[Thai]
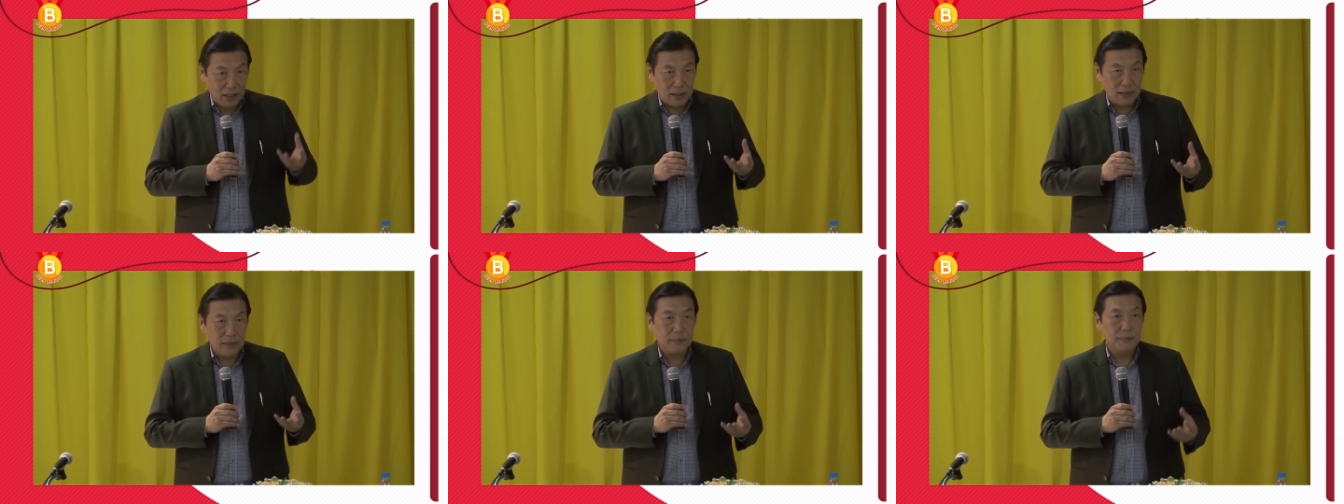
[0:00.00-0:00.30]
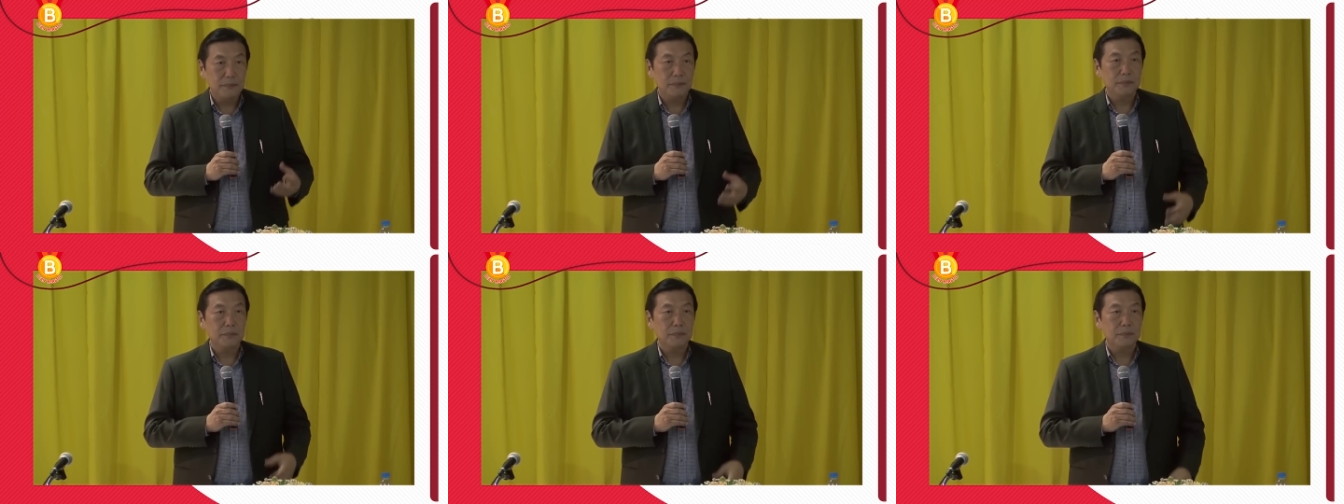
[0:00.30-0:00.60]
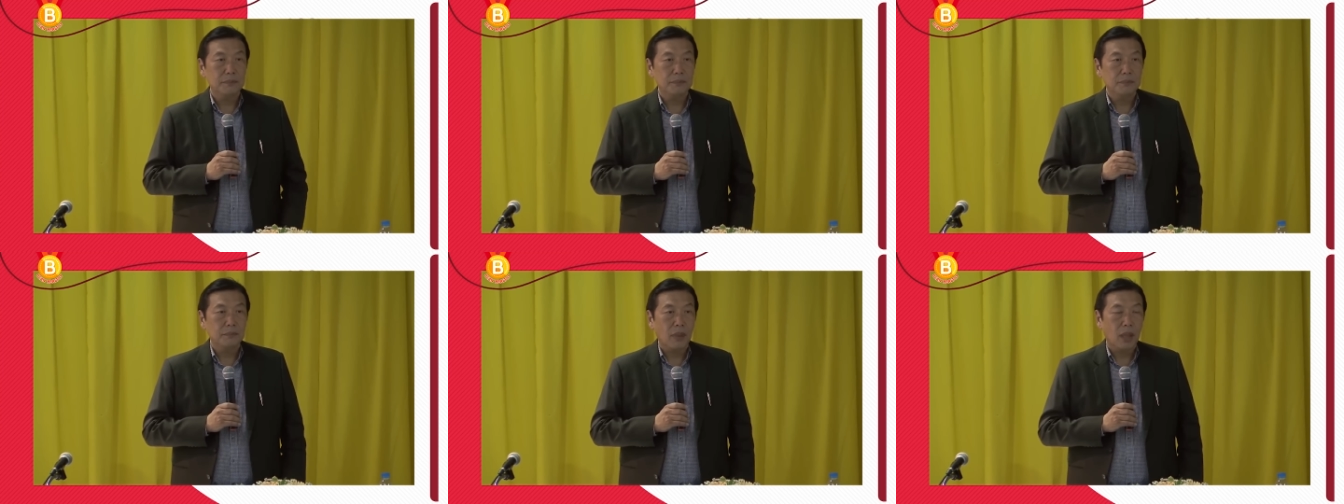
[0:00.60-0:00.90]
ร
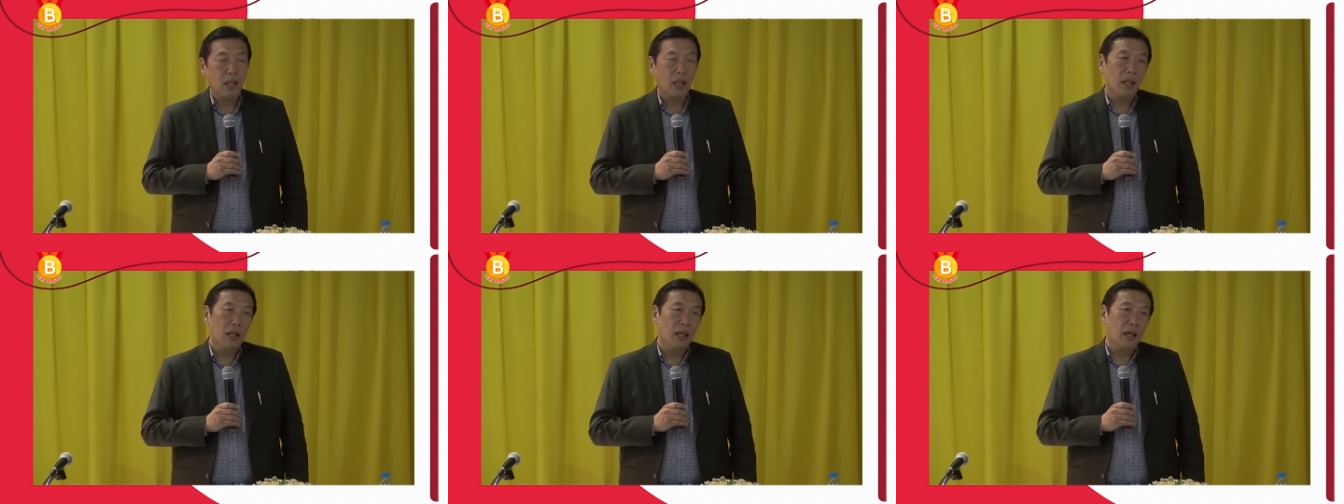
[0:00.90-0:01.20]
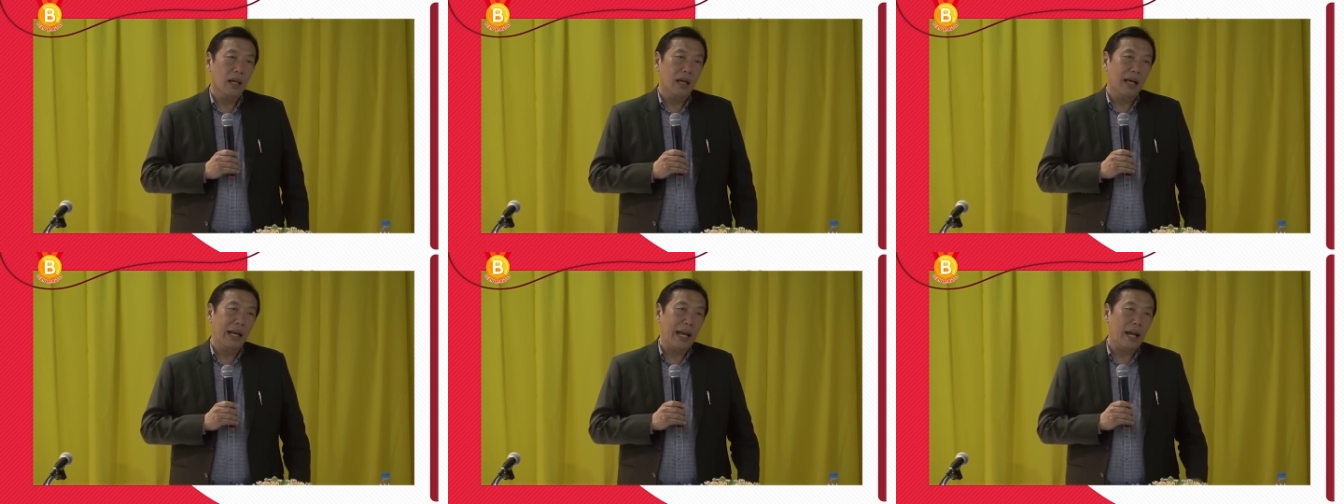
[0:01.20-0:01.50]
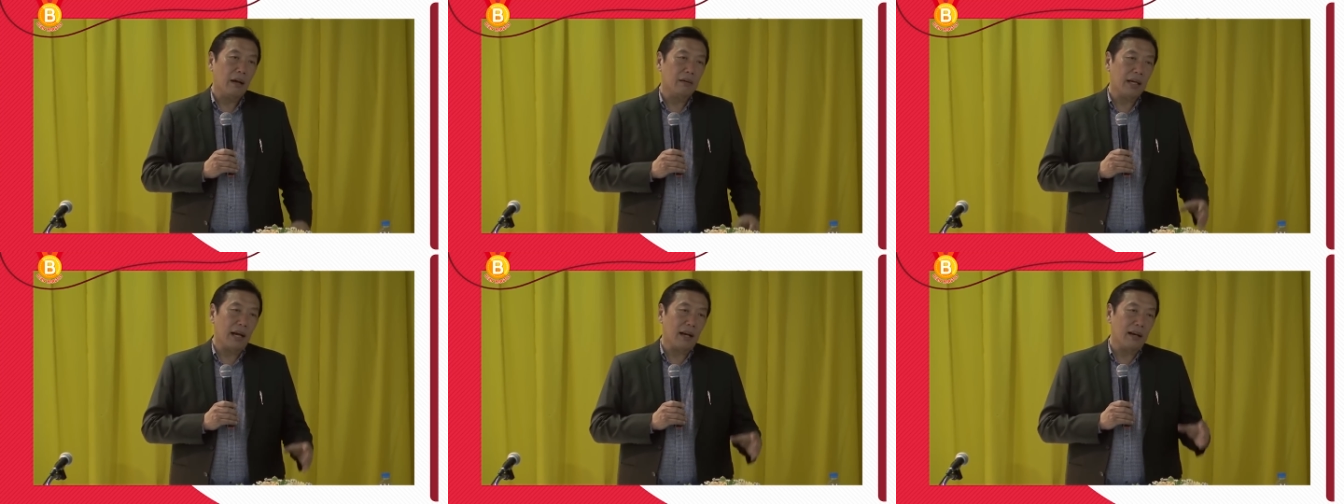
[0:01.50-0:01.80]
แล้
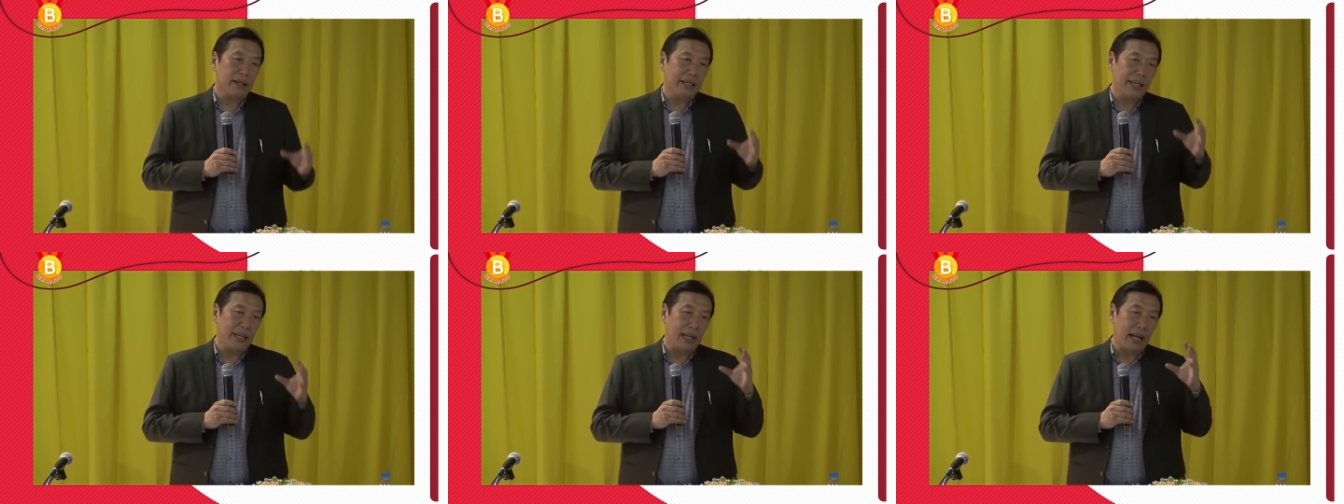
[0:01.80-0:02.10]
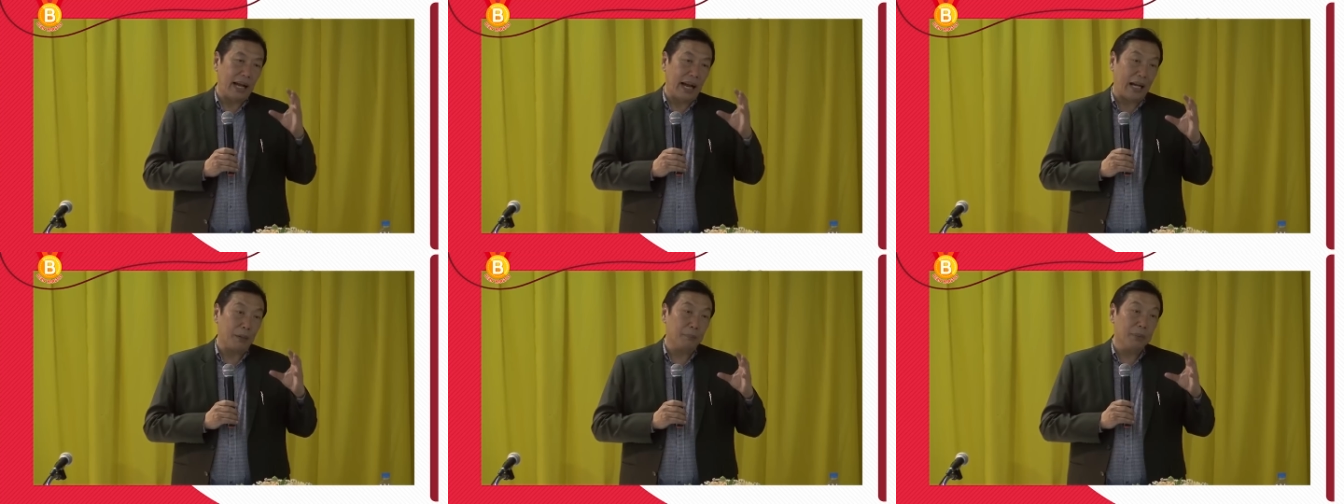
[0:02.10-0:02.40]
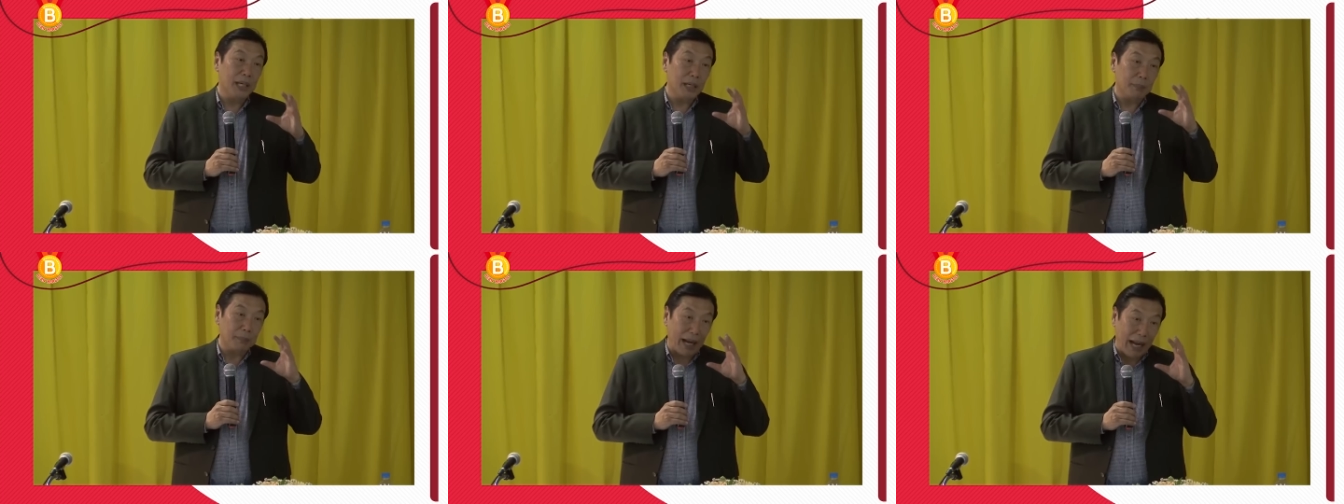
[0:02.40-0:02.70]
วถ้าเรากินอาหาร
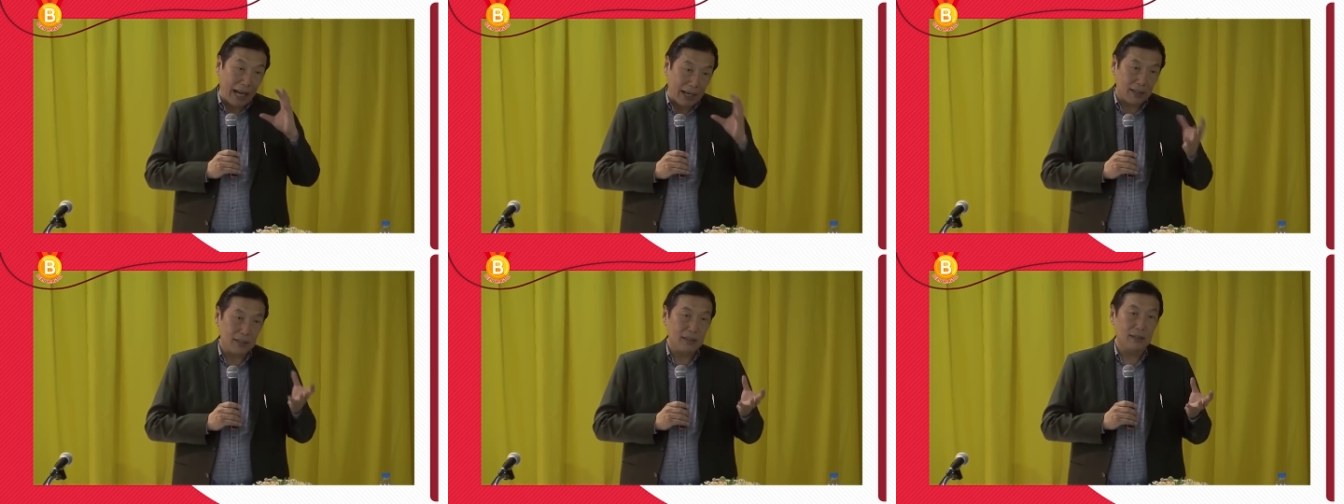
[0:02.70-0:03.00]
พืชผัก